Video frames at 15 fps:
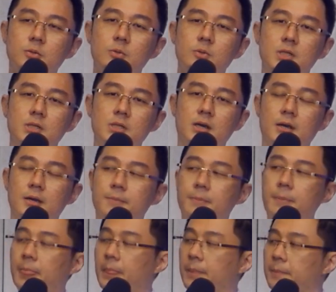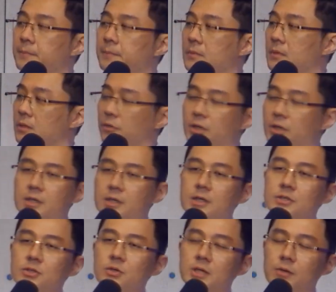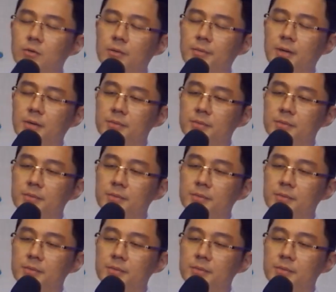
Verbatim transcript: 护车上，有一个人坐在我旁